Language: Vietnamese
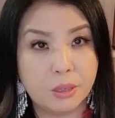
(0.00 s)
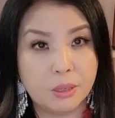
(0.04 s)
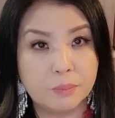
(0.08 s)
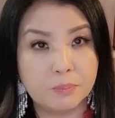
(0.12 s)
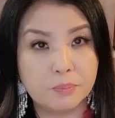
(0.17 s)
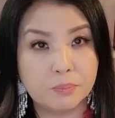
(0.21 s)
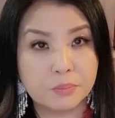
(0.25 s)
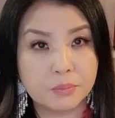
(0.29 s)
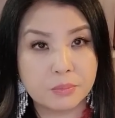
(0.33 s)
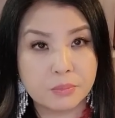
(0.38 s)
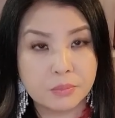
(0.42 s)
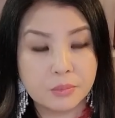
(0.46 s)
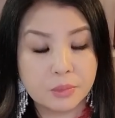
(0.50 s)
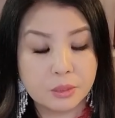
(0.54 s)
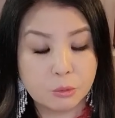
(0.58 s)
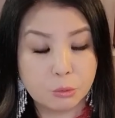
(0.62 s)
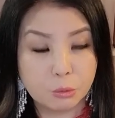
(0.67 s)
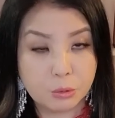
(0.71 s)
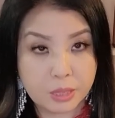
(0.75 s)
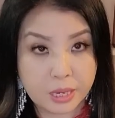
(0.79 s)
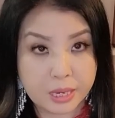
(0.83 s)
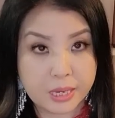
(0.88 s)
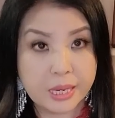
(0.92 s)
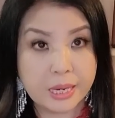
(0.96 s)
um
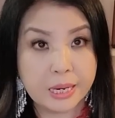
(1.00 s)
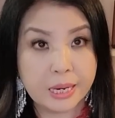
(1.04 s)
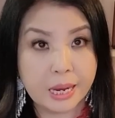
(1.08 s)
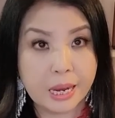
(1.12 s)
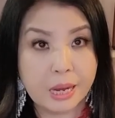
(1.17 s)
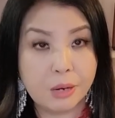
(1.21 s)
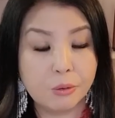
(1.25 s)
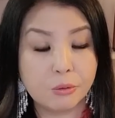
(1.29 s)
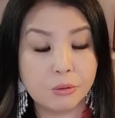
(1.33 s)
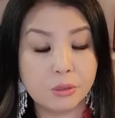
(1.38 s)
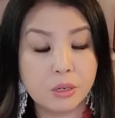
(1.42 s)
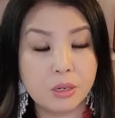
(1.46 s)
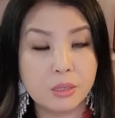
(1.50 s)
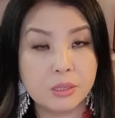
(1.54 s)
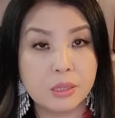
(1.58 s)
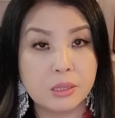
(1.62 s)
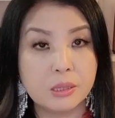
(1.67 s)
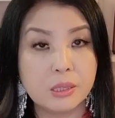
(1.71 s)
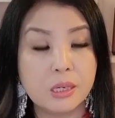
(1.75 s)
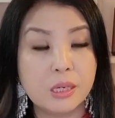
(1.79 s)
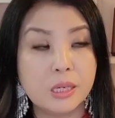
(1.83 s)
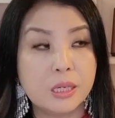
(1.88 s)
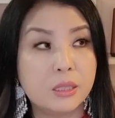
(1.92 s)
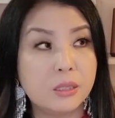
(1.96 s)
cụ thể như đã có được coi vậy
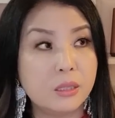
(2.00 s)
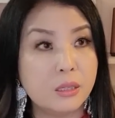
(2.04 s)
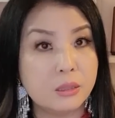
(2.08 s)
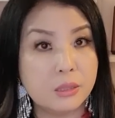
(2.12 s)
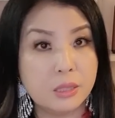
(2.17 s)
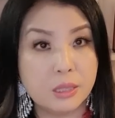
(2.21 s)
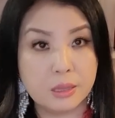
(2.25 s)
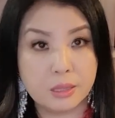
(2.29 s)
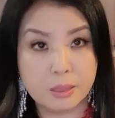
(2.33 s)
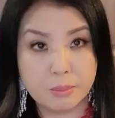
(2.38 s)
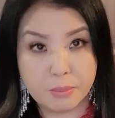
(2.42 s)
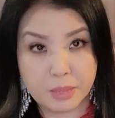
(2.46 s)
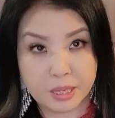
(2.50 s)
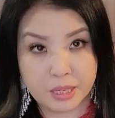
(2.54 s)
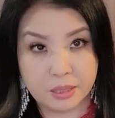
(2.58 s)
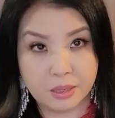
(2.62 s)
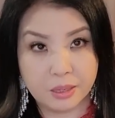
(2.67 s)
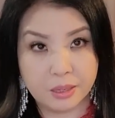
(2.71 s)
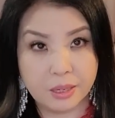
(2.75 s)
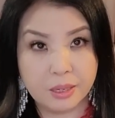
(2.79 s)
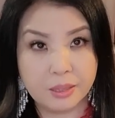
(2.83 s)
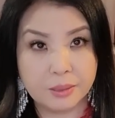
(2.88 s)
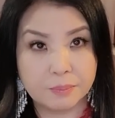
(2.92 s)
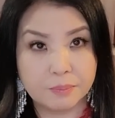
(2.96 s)
thế lịch cơ tiệt tấm mình
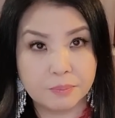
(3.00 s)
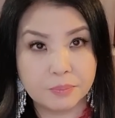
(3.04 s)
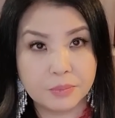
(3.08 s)
nó đó